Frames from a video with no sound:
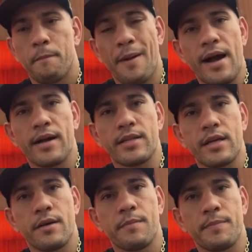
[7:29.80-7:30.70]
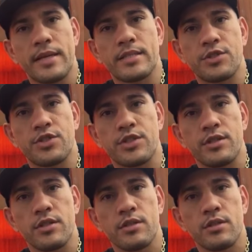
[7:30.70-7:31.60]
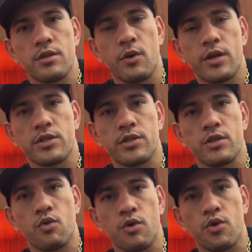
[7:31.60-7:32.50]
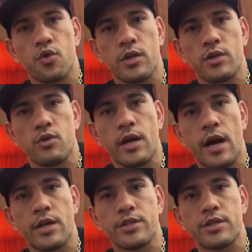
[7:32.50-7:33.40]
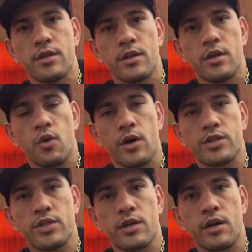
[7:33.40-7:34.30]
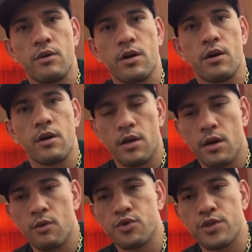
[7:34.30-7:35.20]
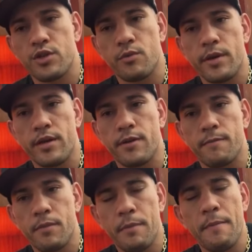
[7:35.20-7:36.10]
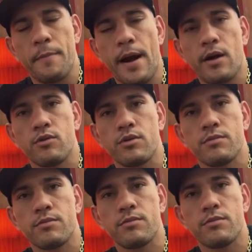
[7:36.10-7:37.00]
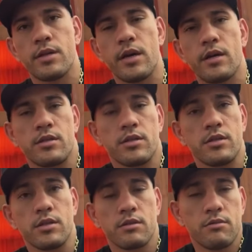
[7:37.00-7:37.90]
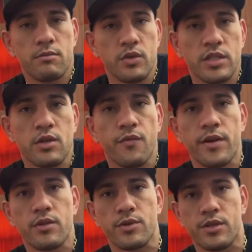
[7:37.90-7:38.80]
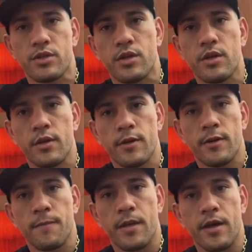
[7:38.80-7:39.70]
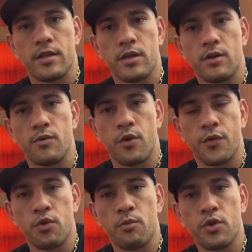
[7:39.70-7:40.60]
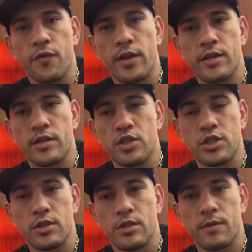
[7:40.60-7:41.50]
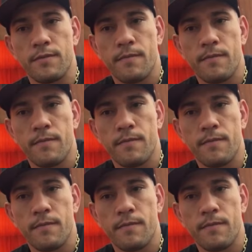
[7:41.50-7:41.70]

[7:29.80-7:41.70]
paga né, para assistir, eu acho que quando eu estou ali no card, eu acho que é, é um, é um dinheiro bem, bem pago né, e vocês estão vendo isso. Né? Então eu fico muito feliz de